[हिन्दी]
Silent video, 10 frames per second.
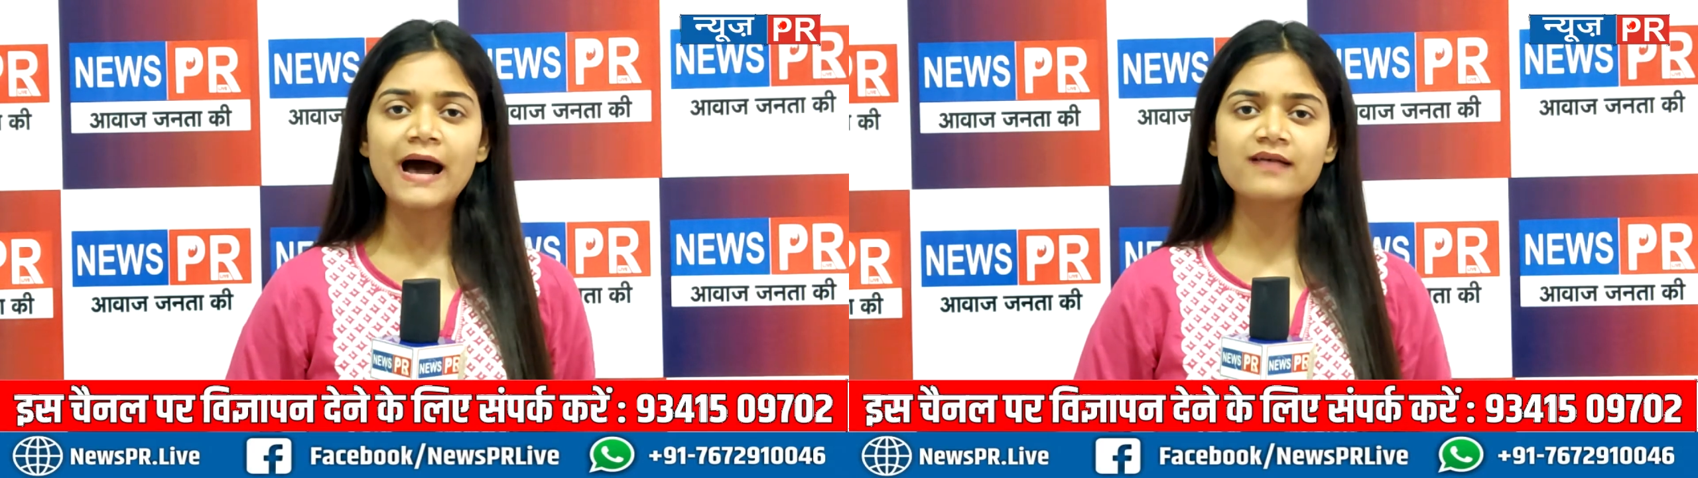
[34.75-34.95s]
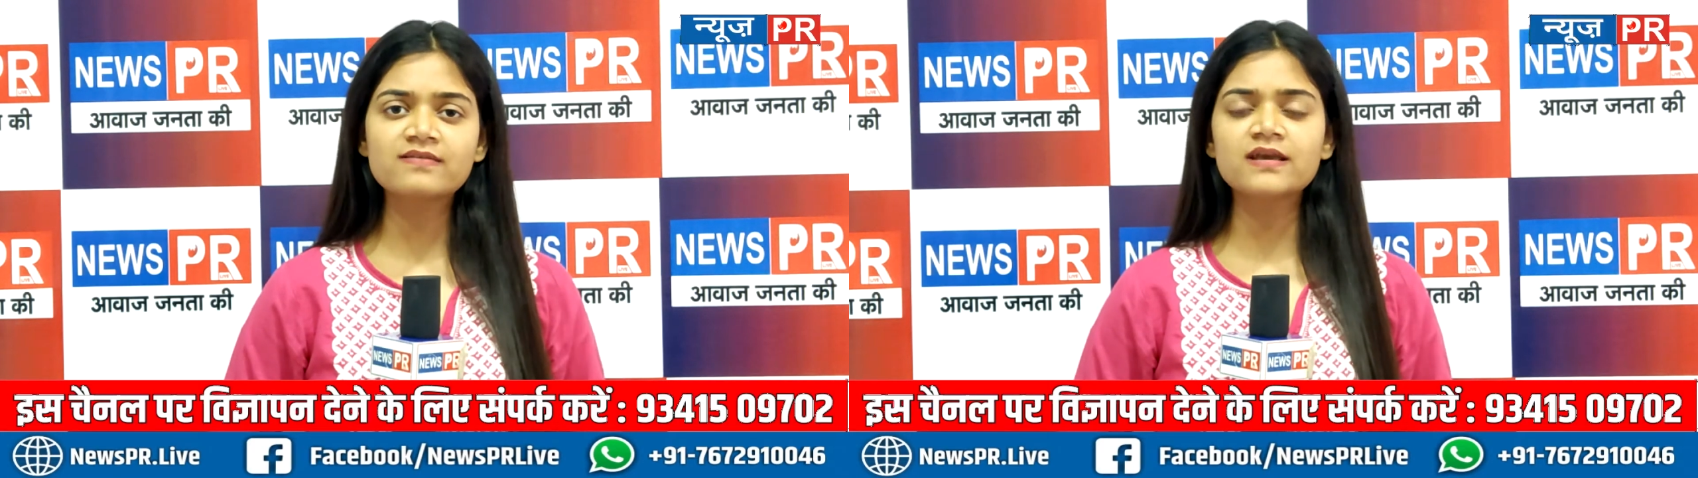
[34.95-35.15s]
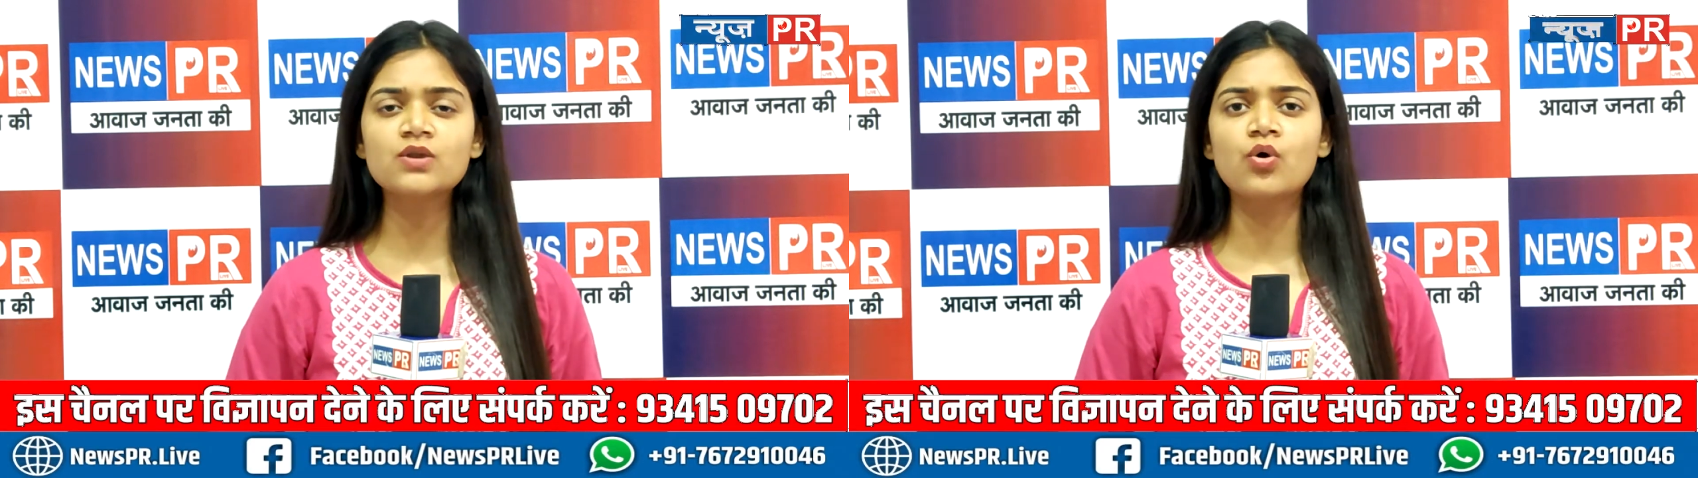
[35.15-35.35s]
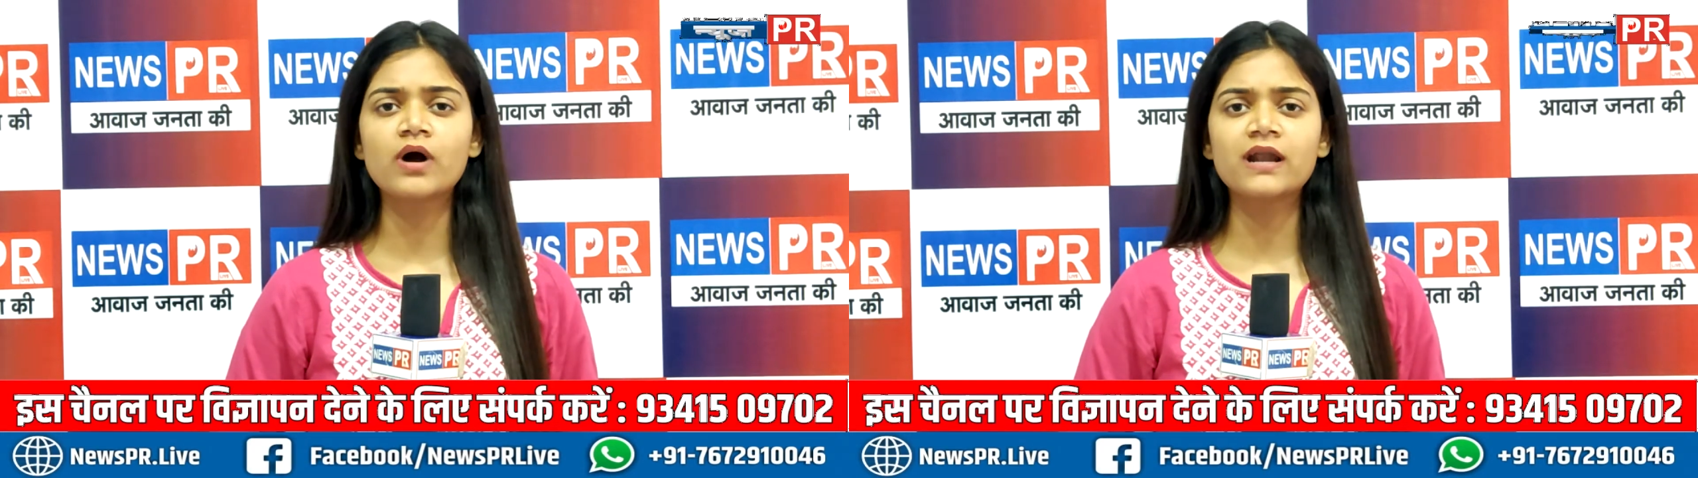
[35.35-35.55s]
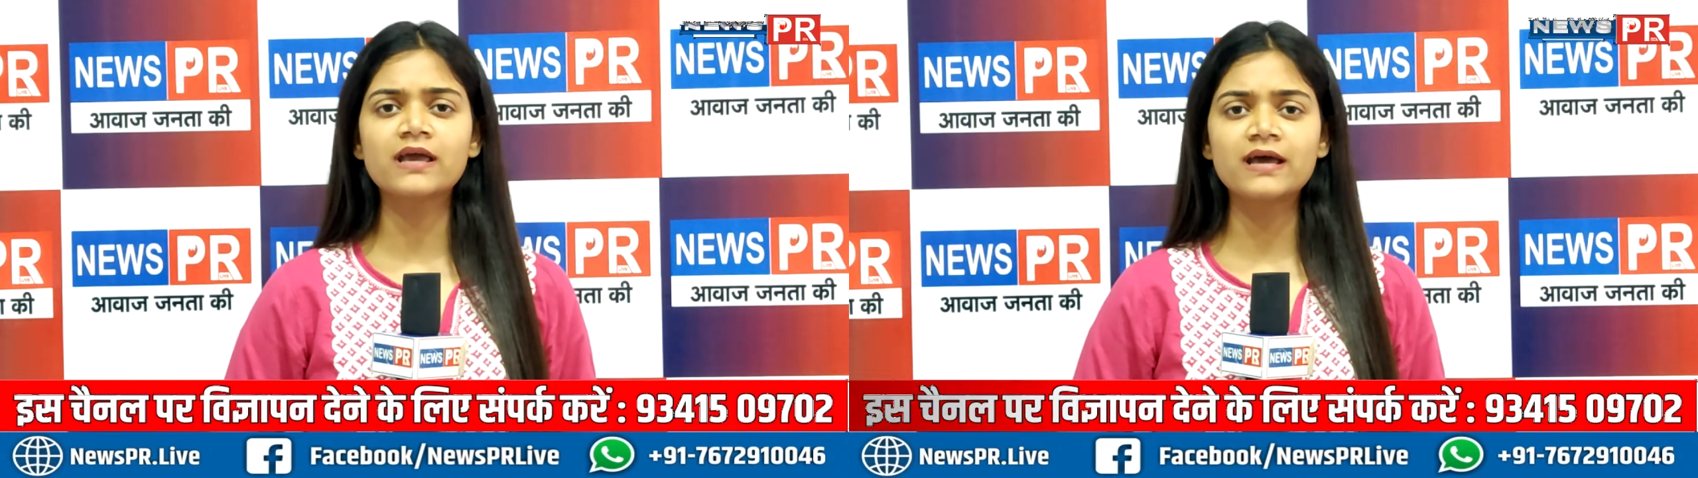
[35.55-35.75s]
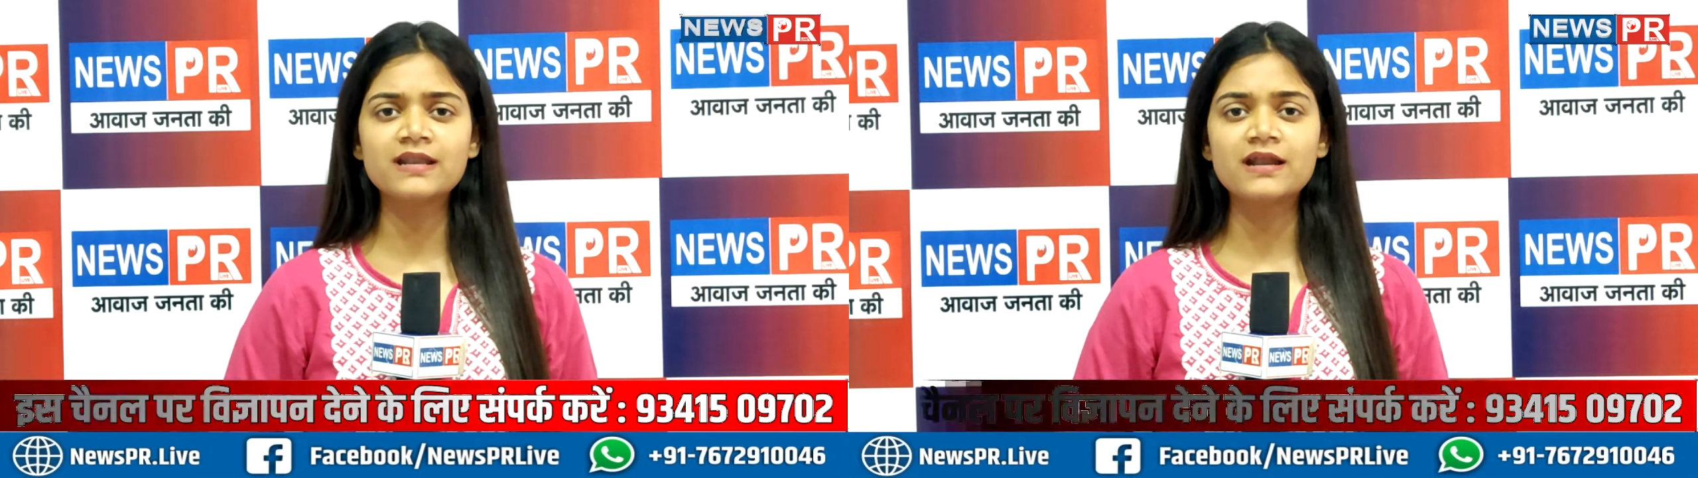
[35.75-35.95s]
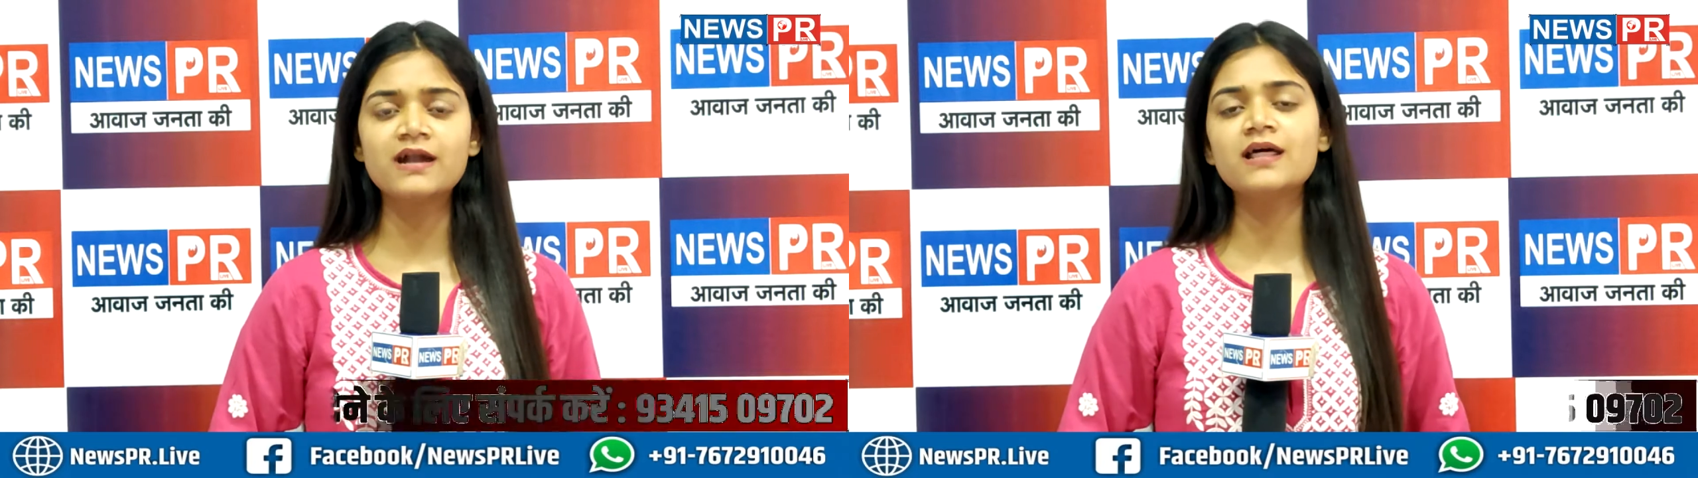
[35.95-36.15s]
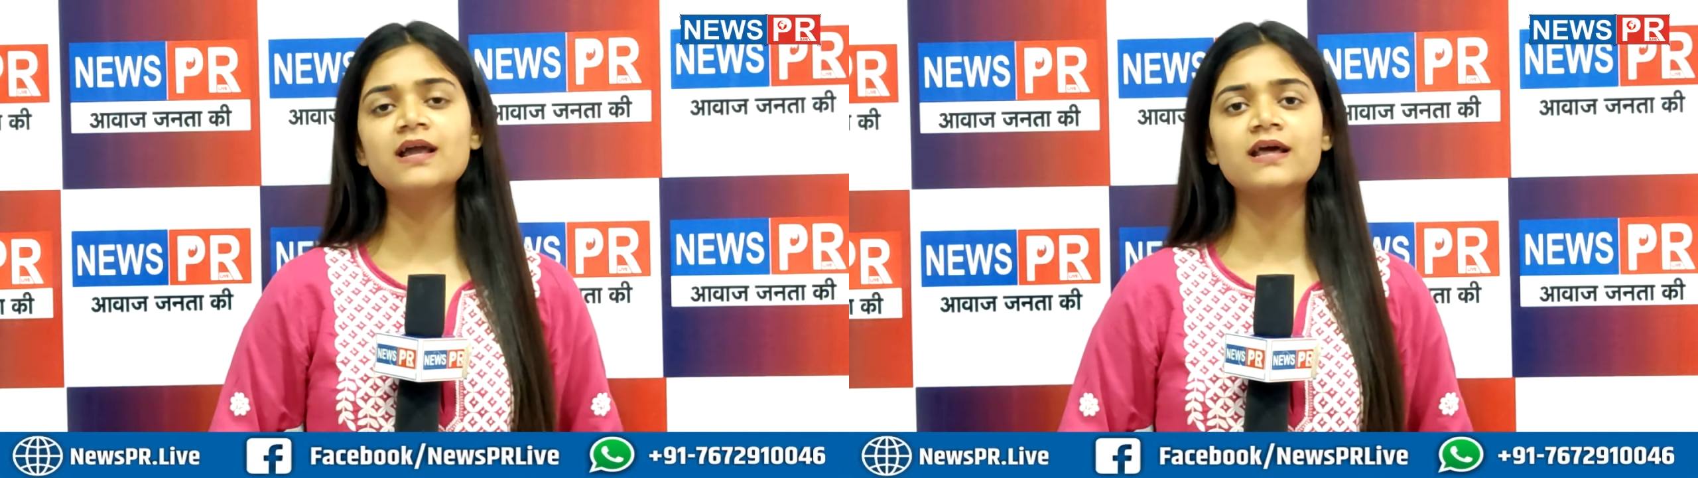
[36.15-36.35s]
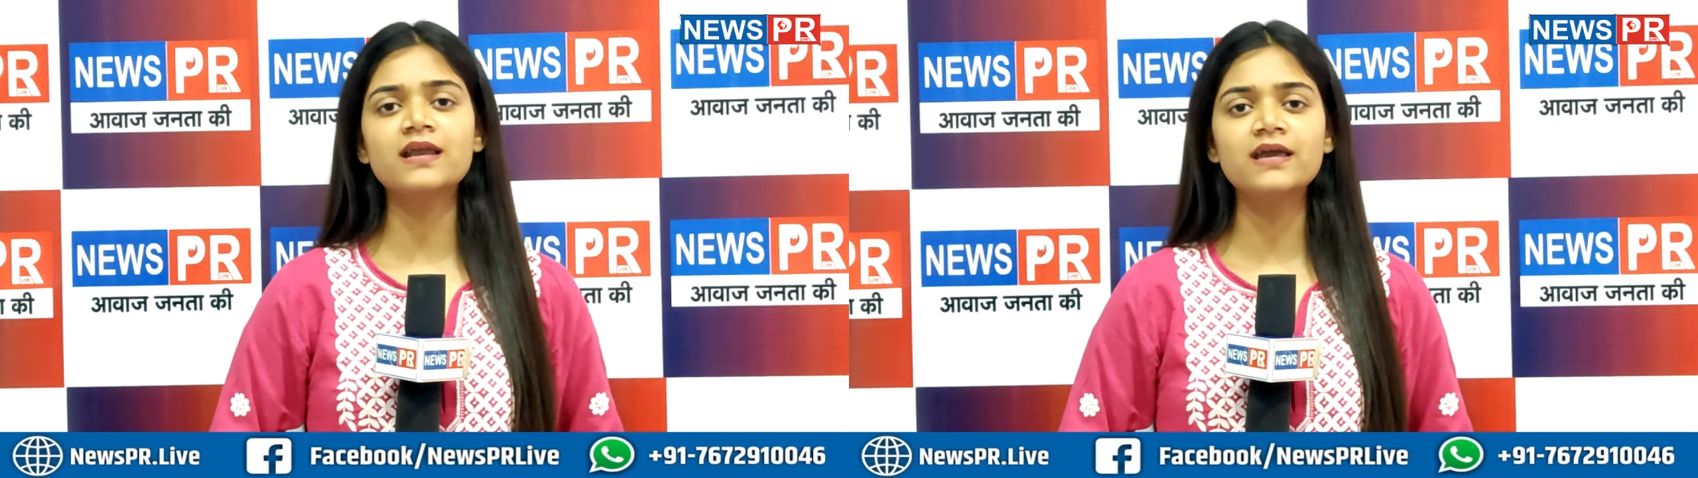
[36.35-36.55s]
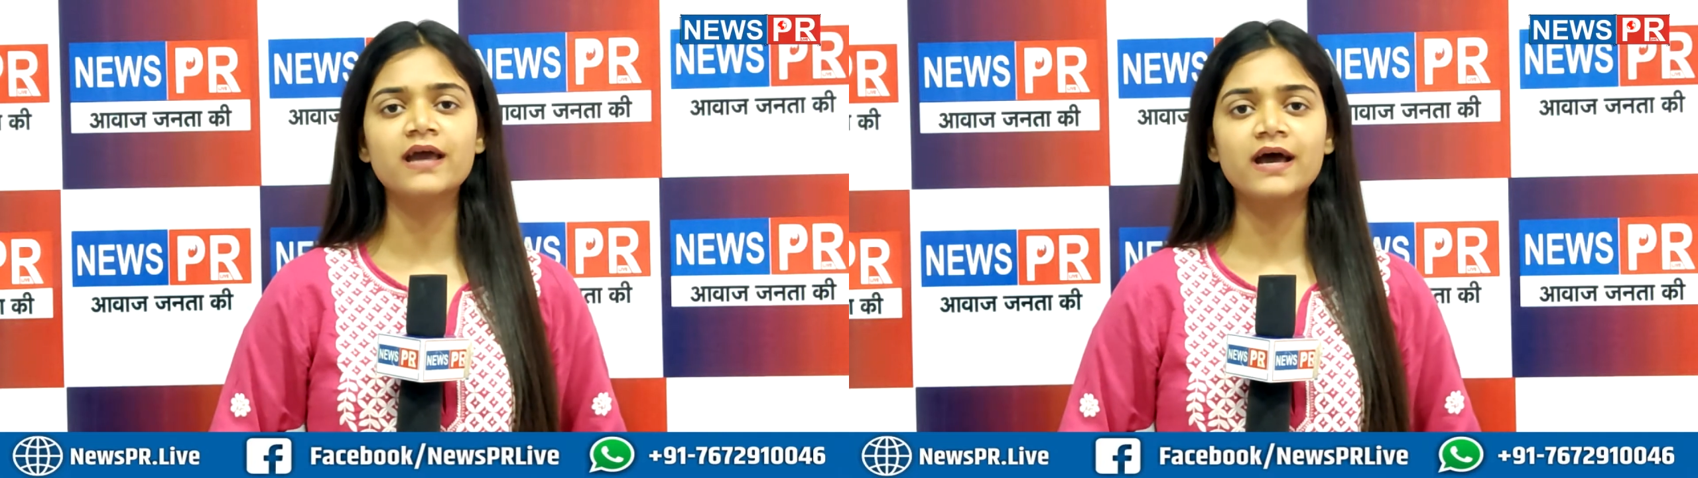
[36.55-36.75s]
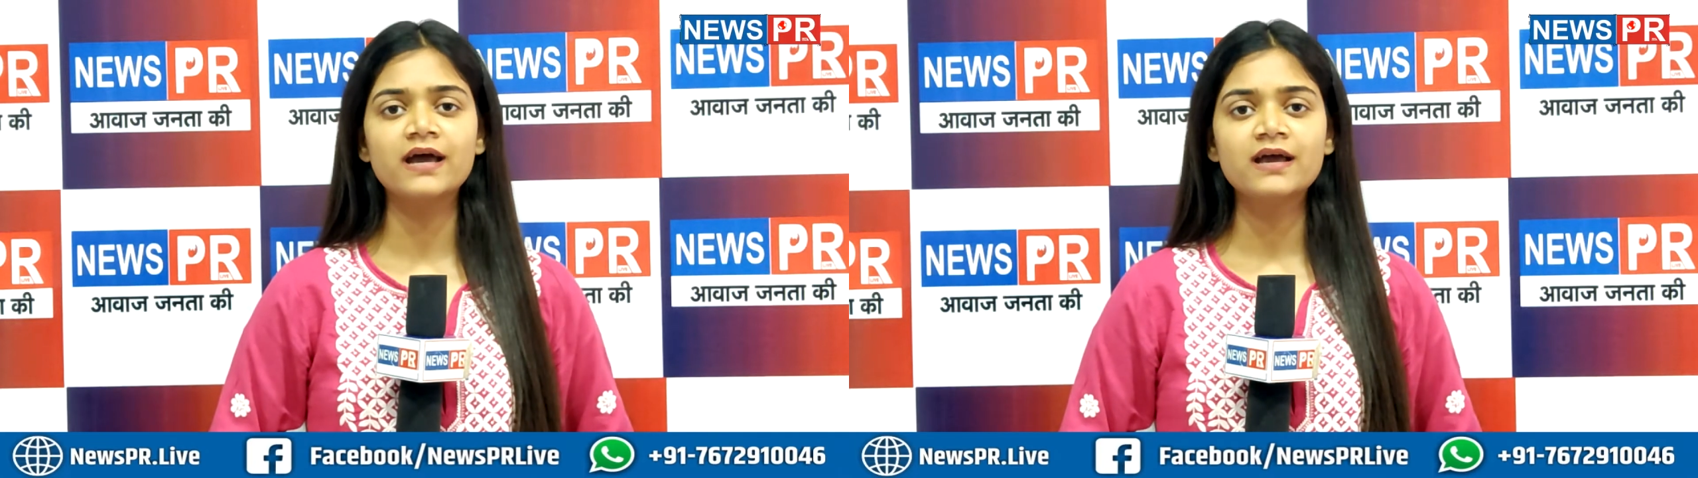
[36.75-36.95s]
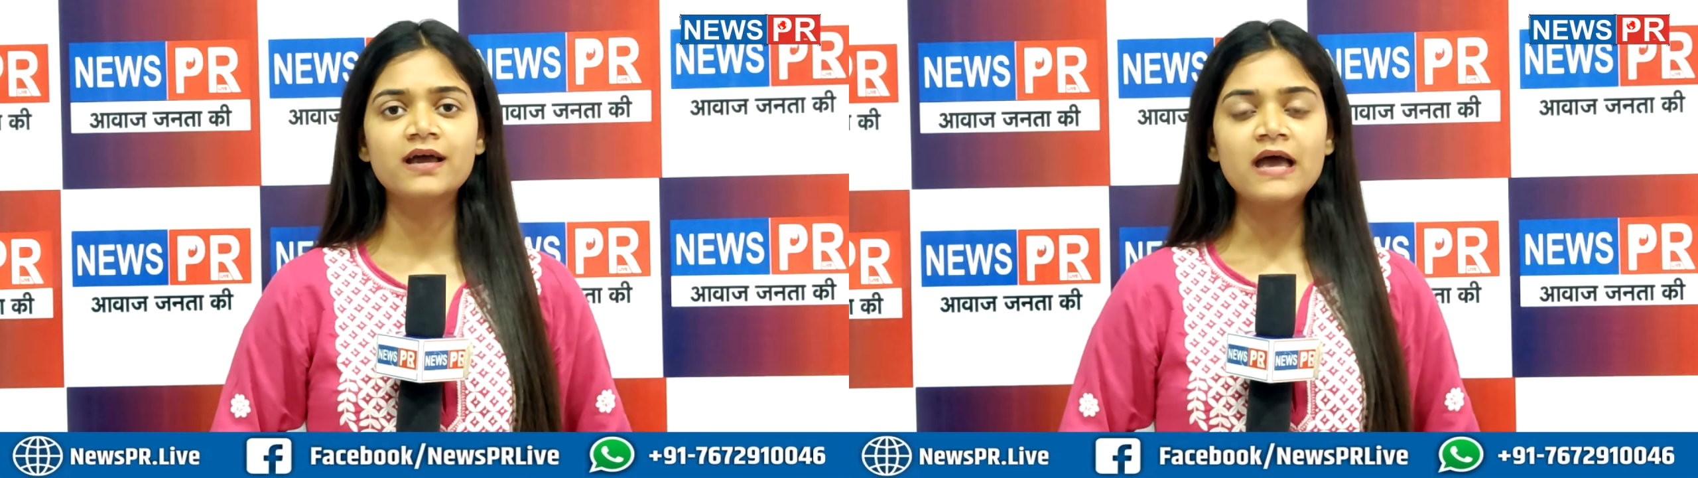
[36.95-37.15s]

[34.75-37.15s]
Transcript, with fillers: आसीन होकर के निर्णय ले रही है